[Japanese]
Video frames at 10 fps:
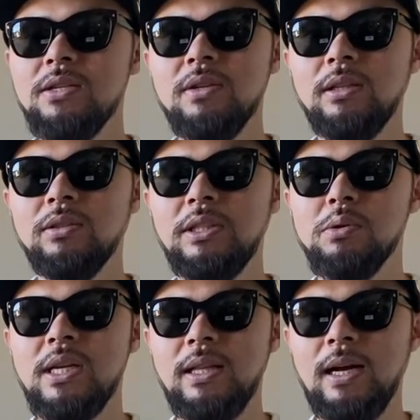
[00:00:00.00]
ジュアルに
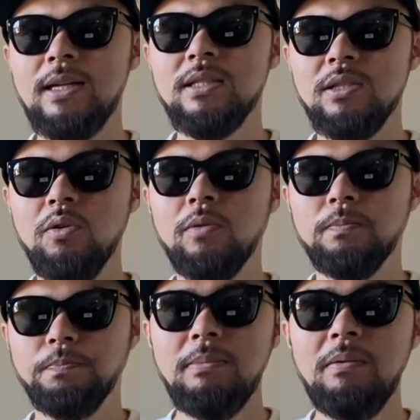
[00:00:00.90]
寄せた感じの
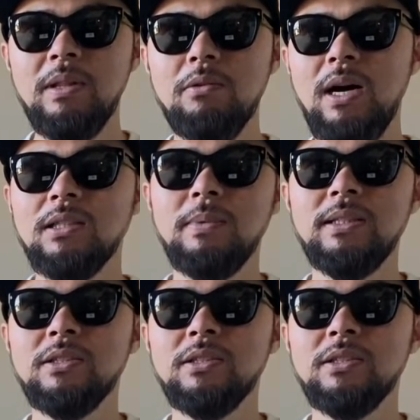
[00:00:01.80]
今までワークマン